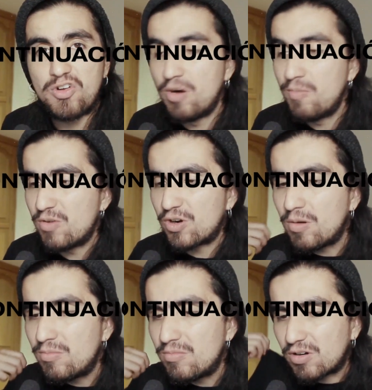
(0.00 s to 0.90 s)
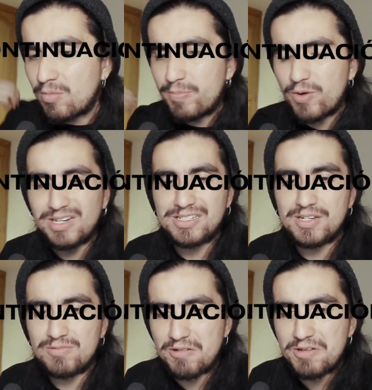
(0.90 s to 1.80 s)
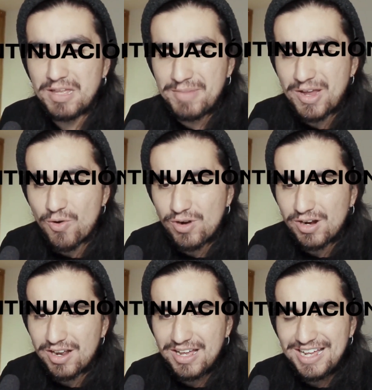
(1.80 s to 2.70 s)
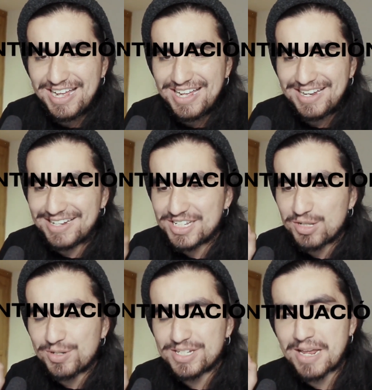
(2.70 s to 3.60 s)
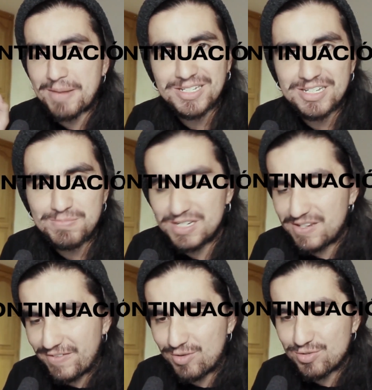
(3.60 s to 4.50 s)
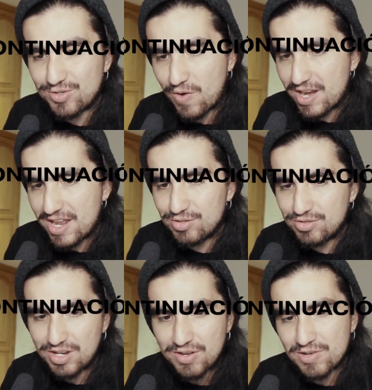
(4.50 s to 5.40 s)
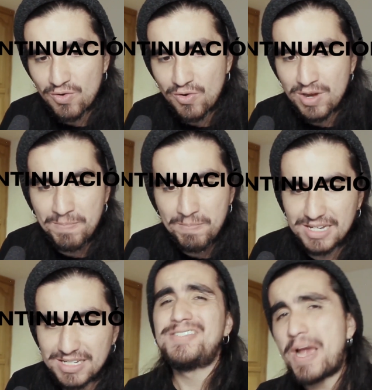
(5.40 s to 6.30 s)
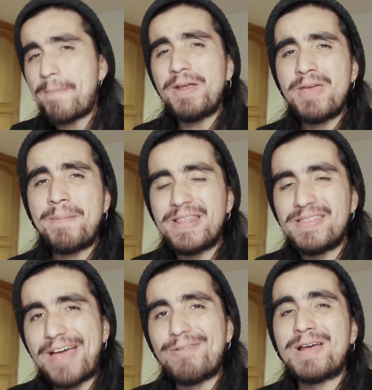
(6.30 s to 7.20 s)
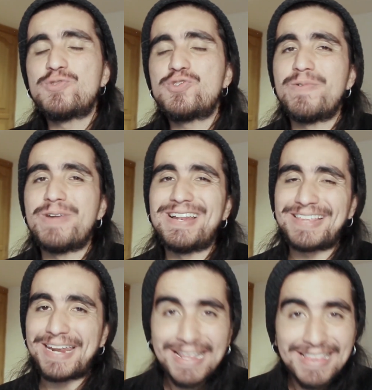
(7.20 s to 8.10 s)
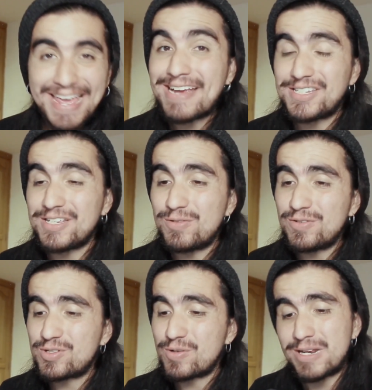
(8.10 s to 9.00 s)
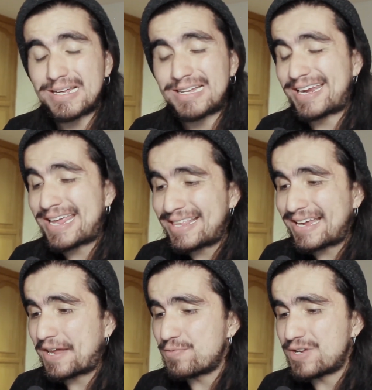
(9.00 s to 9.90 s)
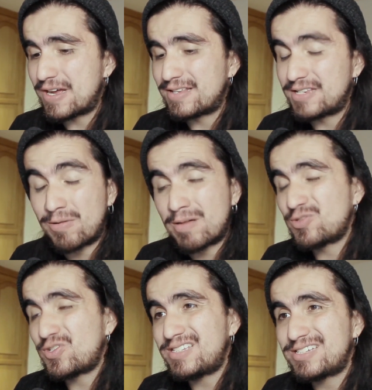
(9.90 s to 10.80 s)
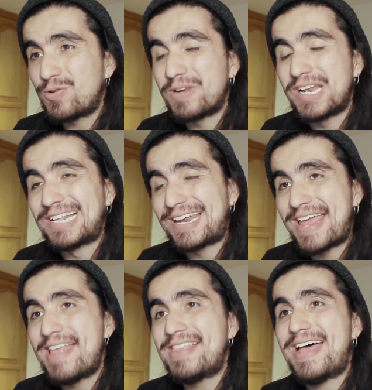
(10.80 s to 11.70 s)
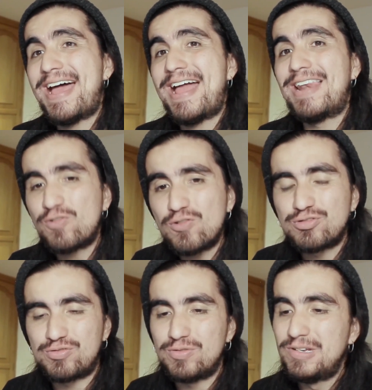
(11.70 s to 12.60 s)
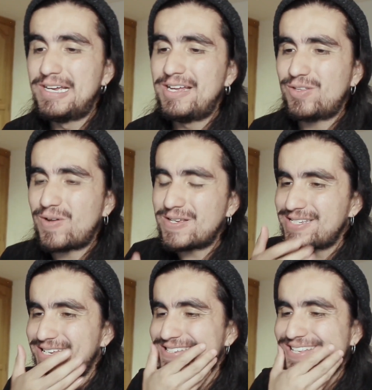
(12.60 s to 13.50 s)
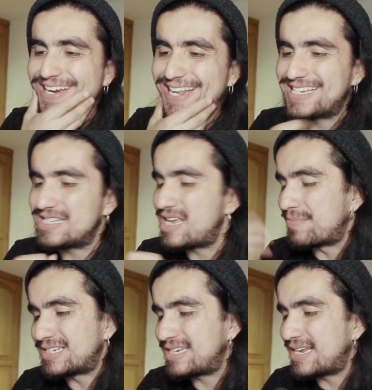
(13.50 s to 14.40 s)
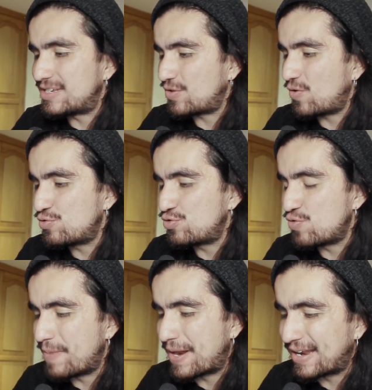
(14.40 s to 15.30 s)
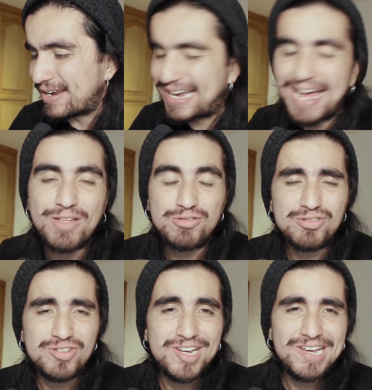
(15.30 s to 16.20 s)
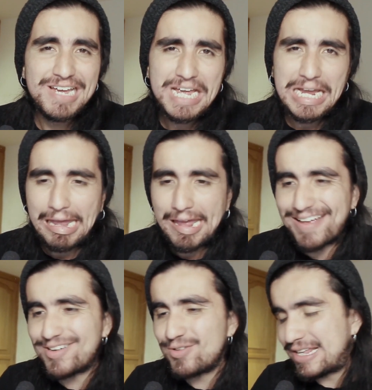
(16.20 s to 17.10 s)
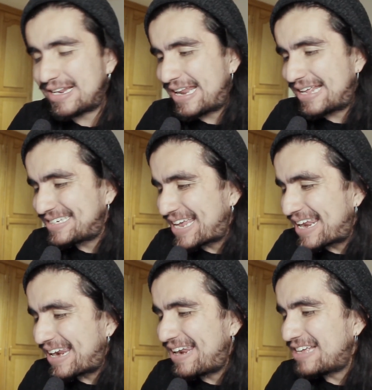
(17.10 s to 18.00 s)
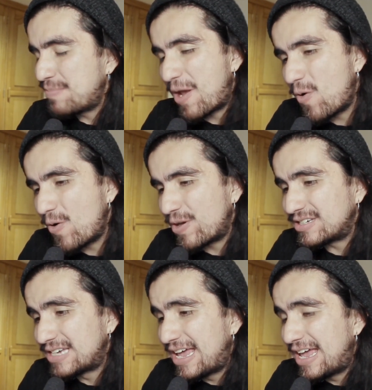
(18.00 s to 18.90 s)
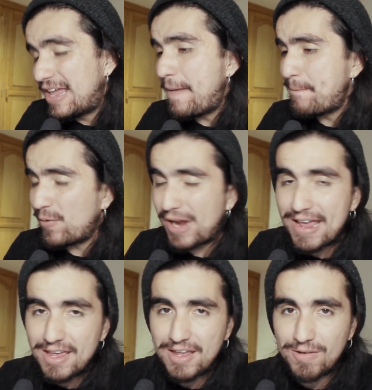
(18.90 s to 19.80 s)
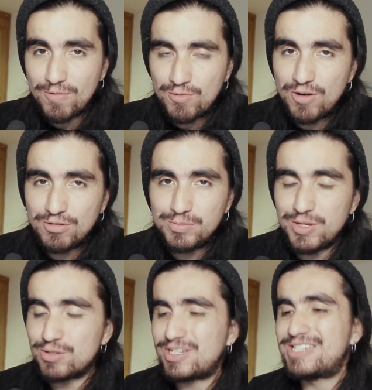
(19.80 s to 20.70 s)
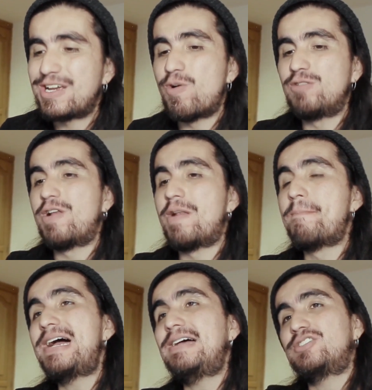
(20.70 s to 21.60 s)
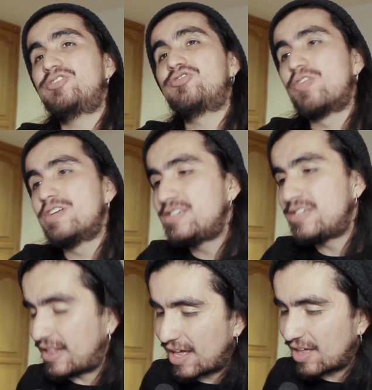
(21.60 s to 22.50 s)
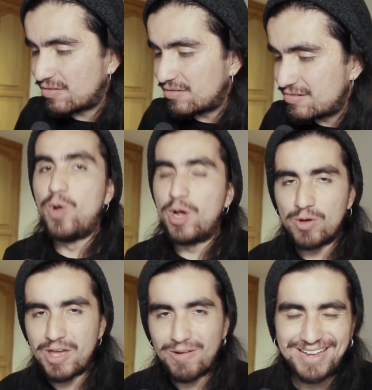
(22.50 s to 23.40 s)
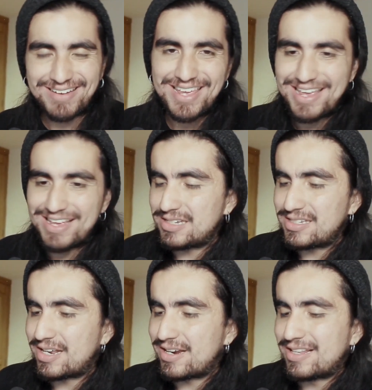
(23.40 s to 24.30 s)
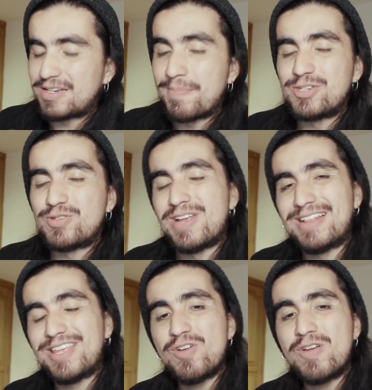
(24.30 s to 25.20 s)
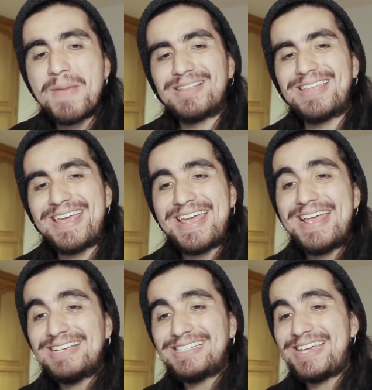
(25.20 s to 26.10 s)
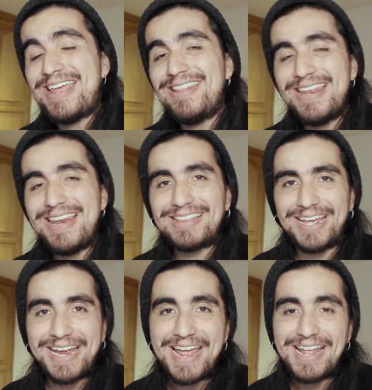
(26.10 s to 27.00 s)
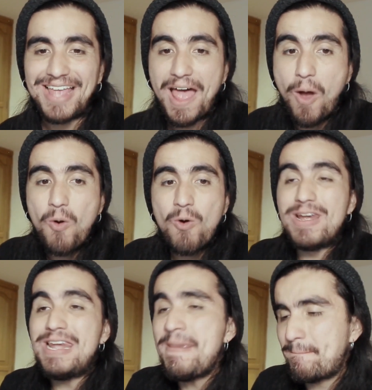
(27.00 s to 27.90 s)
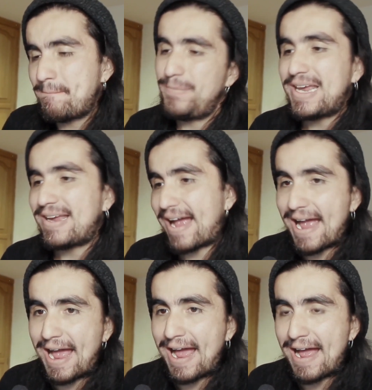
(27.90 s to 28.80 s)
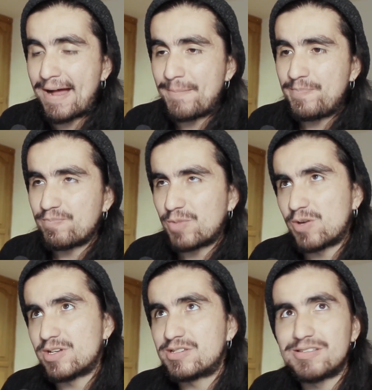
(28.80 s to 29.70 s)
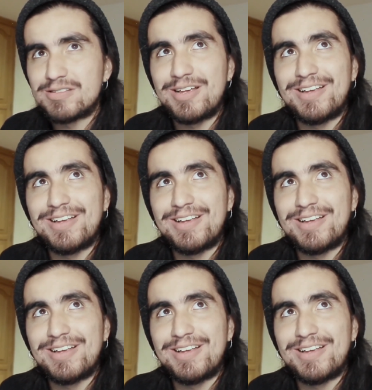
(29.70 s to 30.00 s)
¿Cómo, puedo alcanzar una vida mejor? Necesito que sean más específicos con eso, señores olímpicos. Ya previamente hablamos sobre la tarjeta éxito, sobre la tarjeta carulla, ya hablamos hasta sobre la tarjeta al costo, todas estas tarjetas de almacenes o supermercados que no tienen a ser las mejores. Y por ahí, uno de los videos que se ha vuelto el más solicitado, luego de hablar de estas tarjetas que mencioné anteriormente, es el de la tarjeta olímpica. Bueno, esa es